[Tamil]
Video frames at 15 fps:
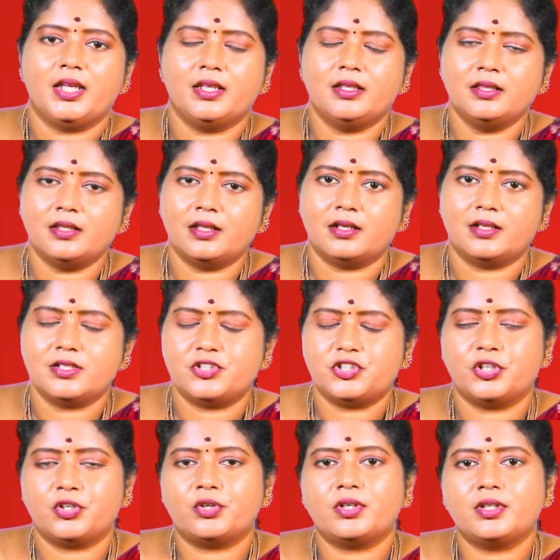இந்த
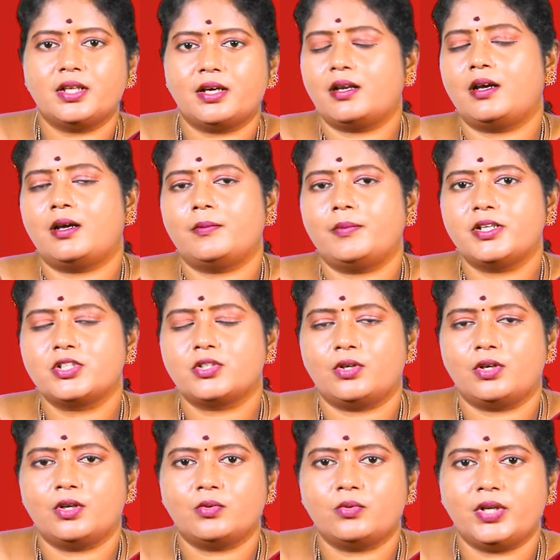ஷிரோதரா அப்படின்னு
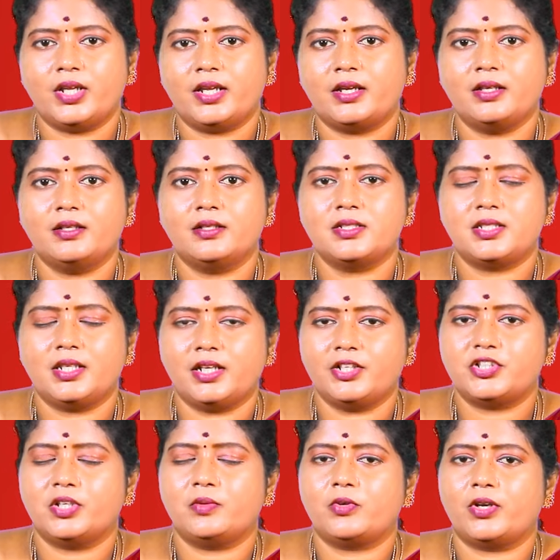சொல்லக்கூடிய
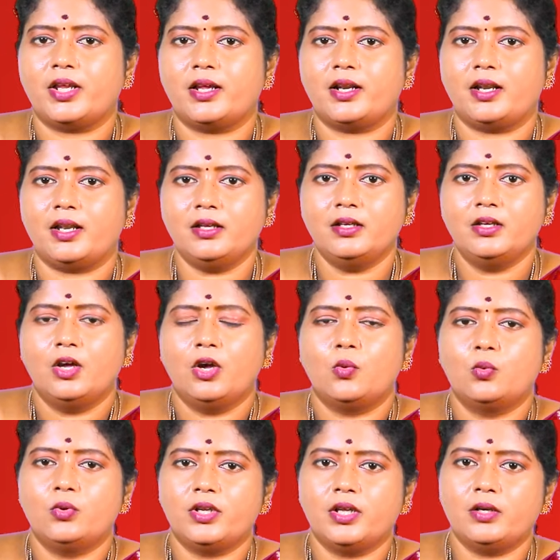சிகிச்சை முறைகளில்
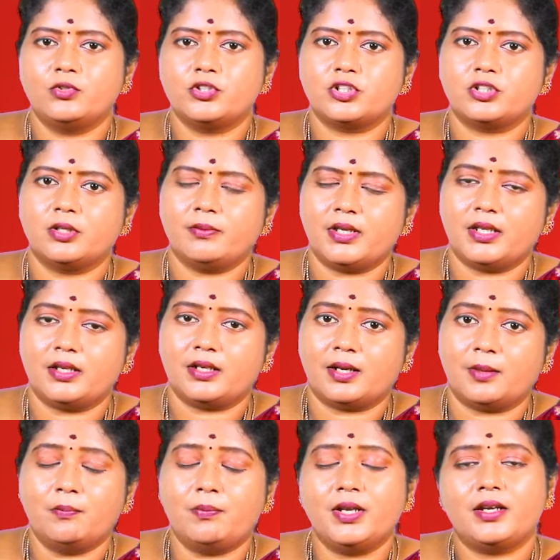உடல் உஷ்ணம்
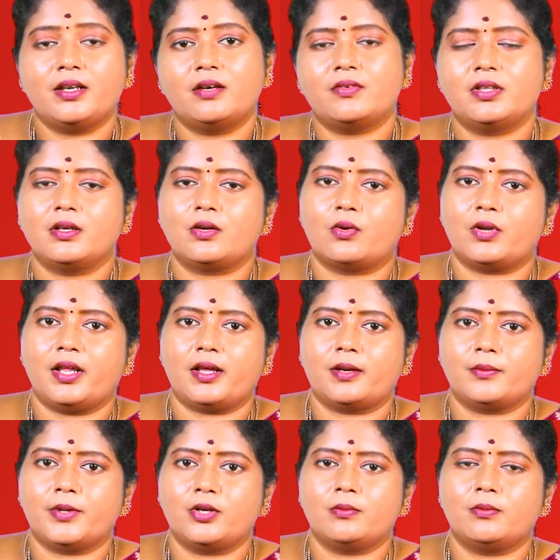கம்ப்ளீட்டாக வந்து குறைய
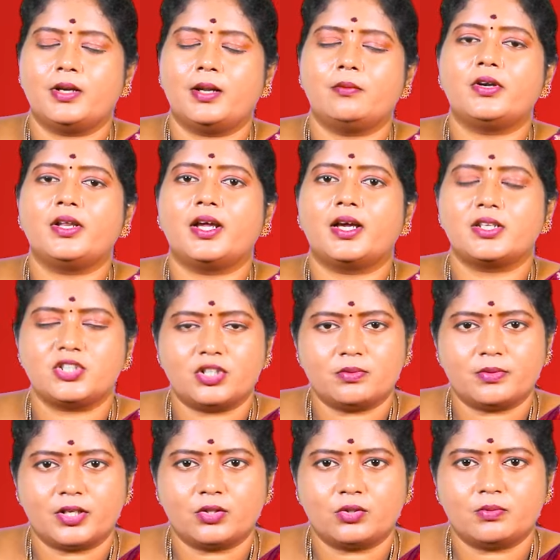ஆரம்பிக்கும் நம்மளுடைய ஆர்ஜிஆர்
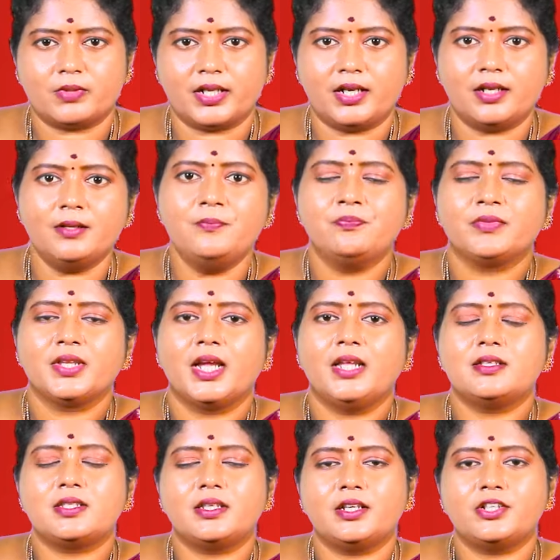மருத்துவமனையில்
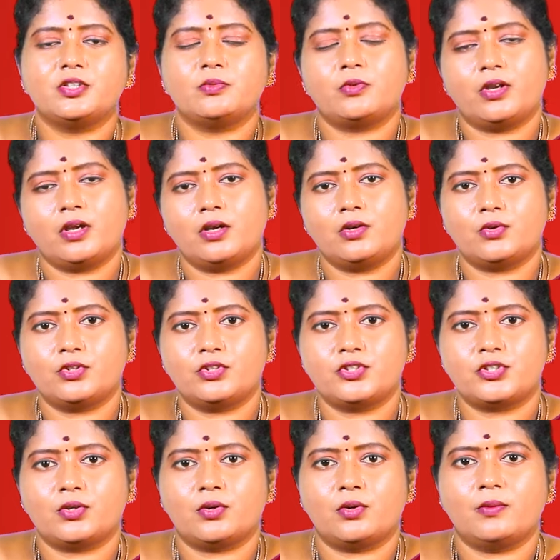இந்த சிகிச்சை முறைகள்
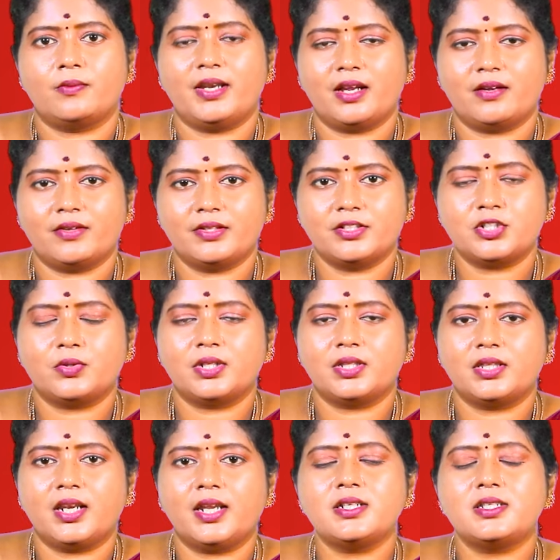கொடுத்துட்ருக்கோம் நீங்கள் வந்துட்டு ஒரு
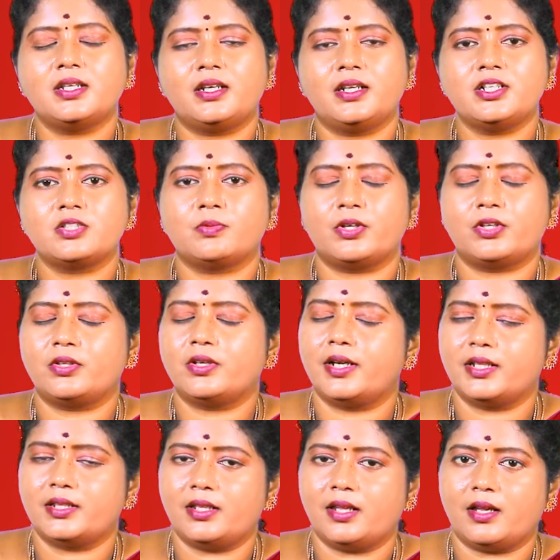த்ரீ சிட்டிங்ஸ் மட்டும்
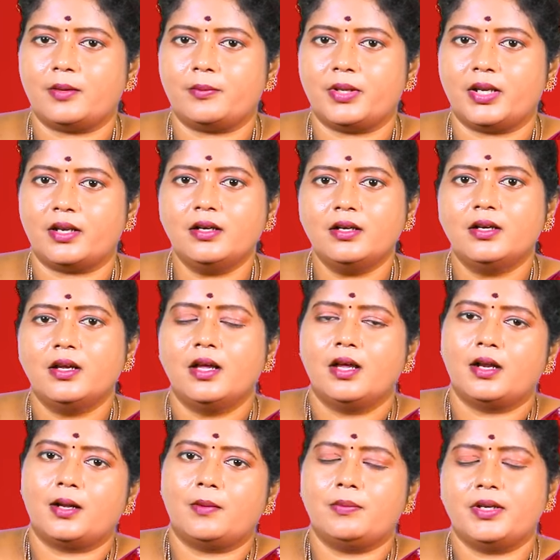எடுத்தீங்க அப்படின்னா
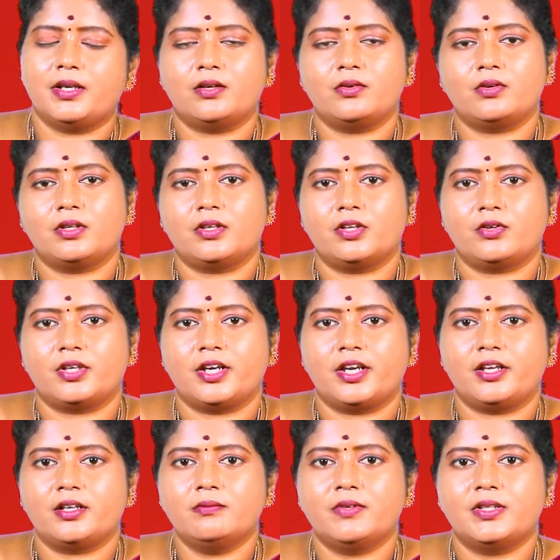கம்ப்ளீட்டாக உங்களுக்கு கியூர்
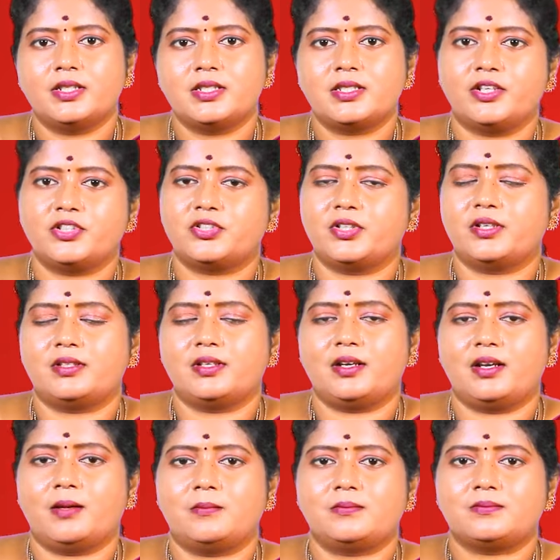கிடைக்கும் வந்து சிகிச்சை
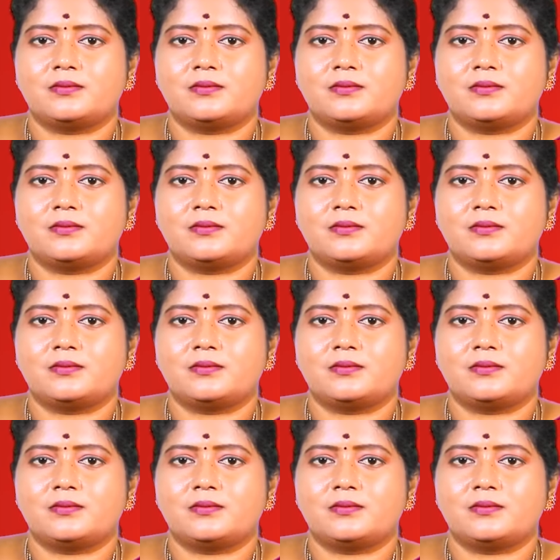எடுத்துக்கலாம்